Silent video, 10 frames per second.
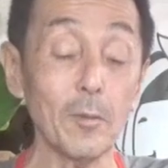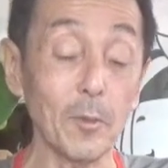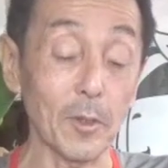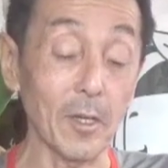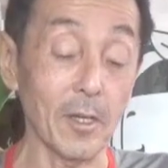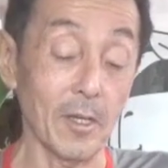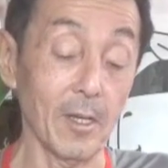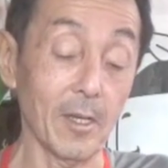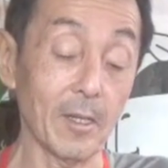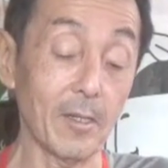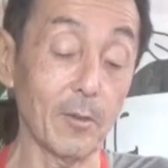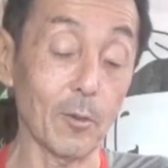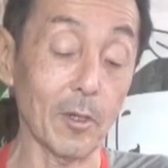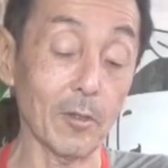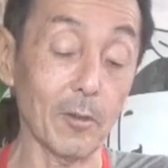にもね、来てる
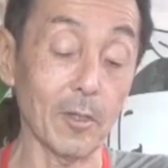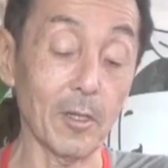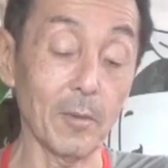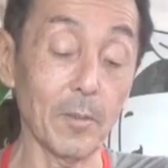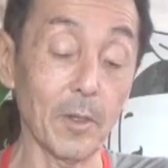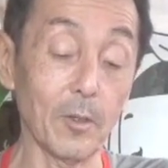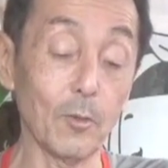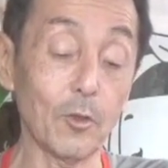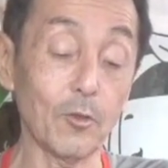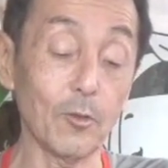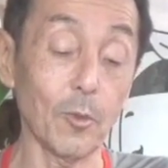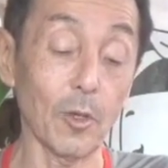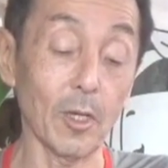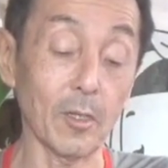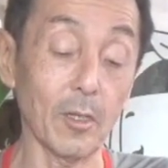方はね、やっぱり YouTube を
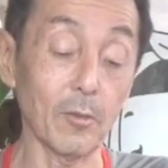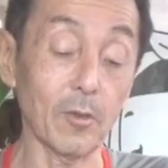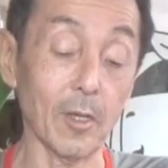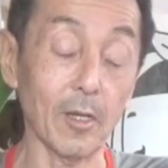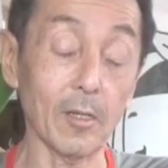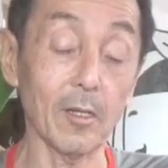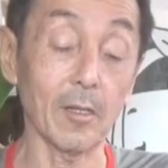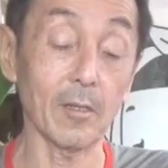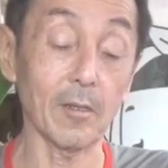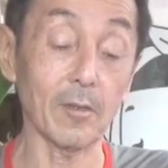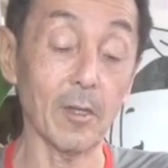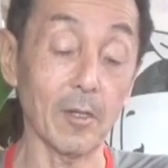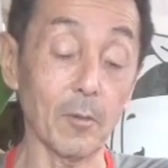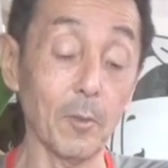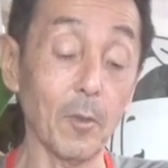やってるって方なんですけ
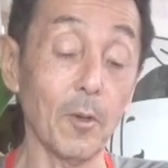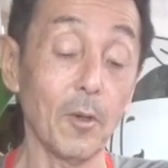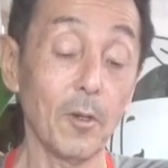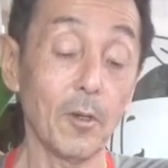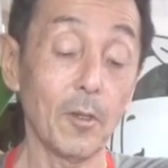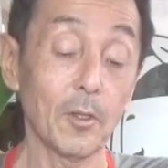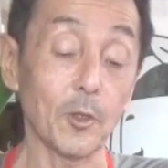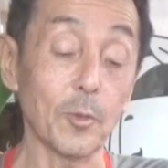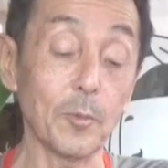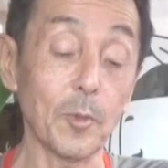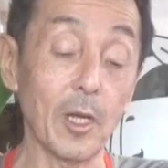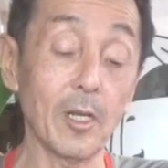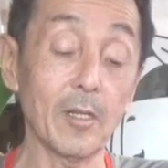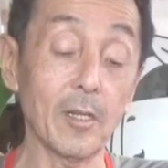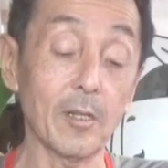れども、自分もや
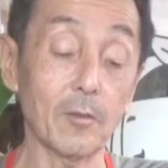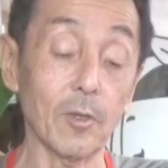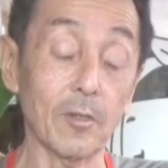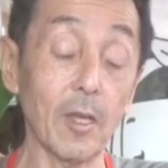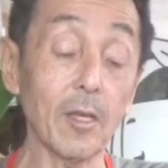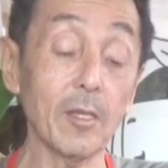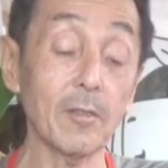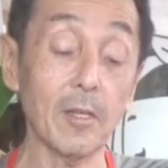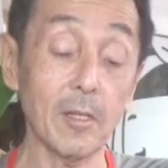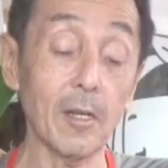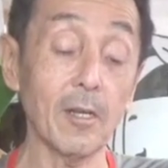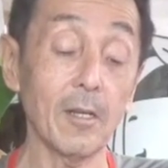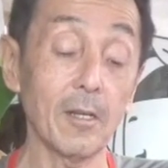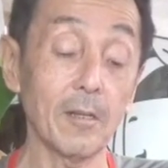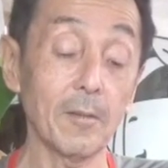りたいって、それ先月かな
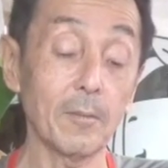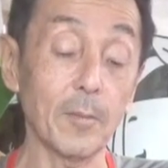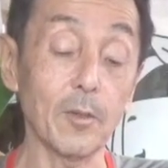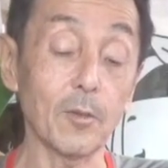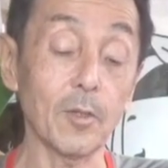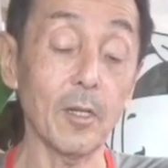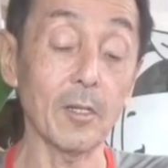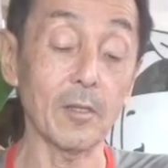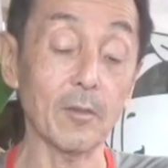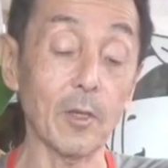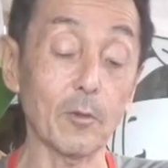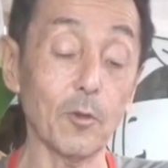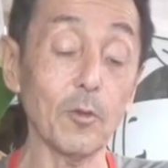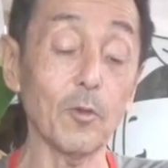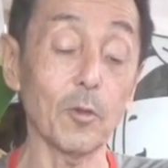メール来たんですけど、そ
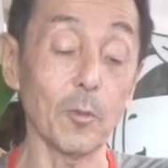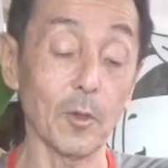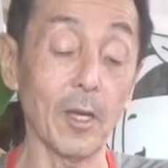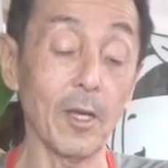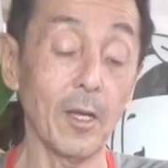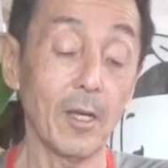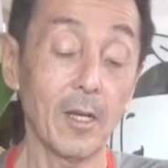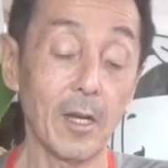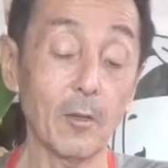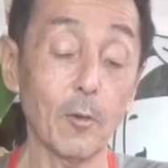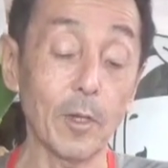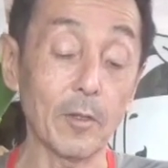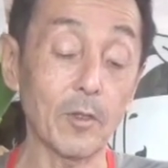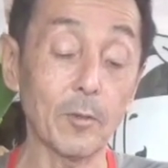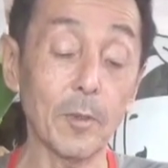の人にもね
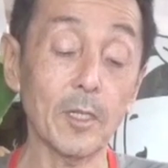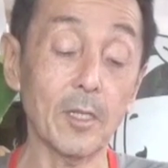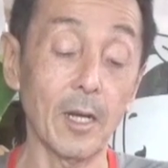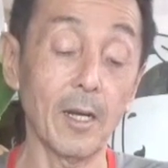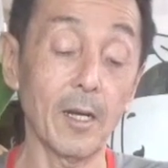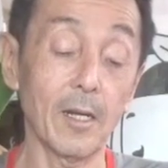アドバイスしました。